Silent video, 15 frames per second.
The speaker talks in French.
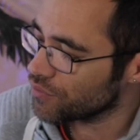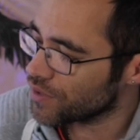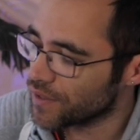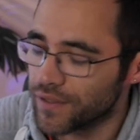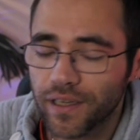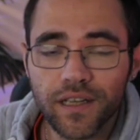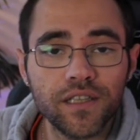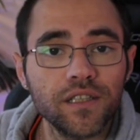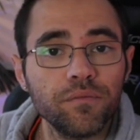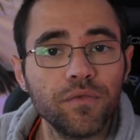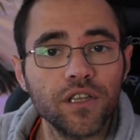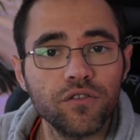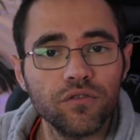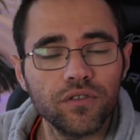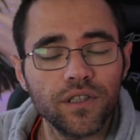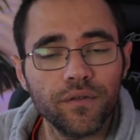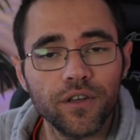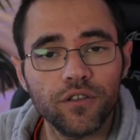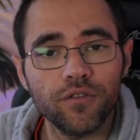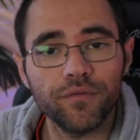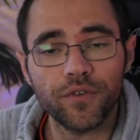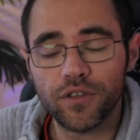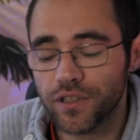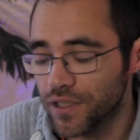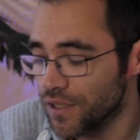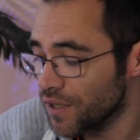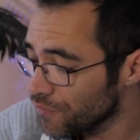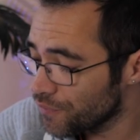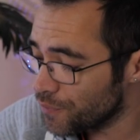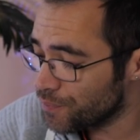nous intéresse bien sûr ça va être le français
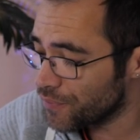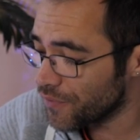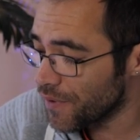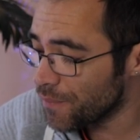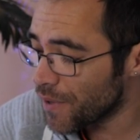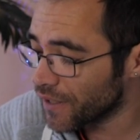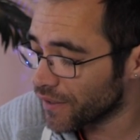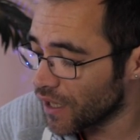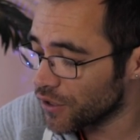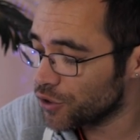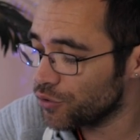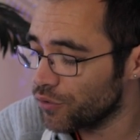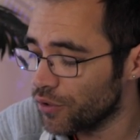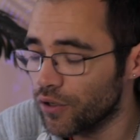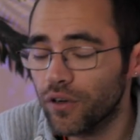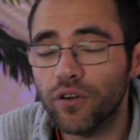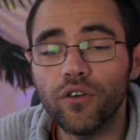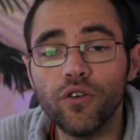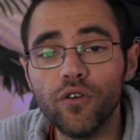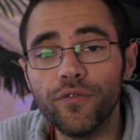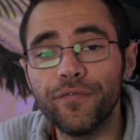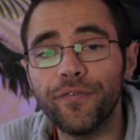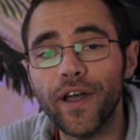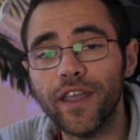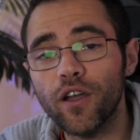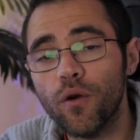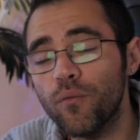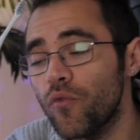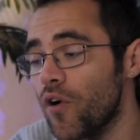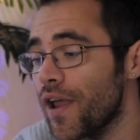vous pouvez mettre à jour le
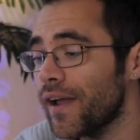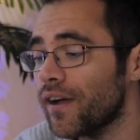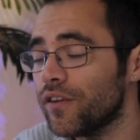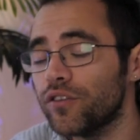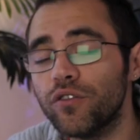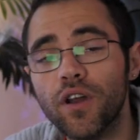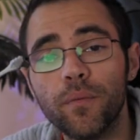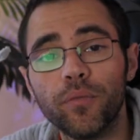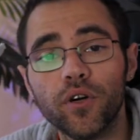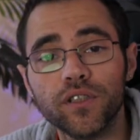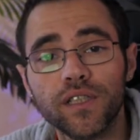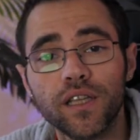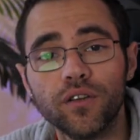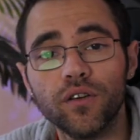firmware de la brosse à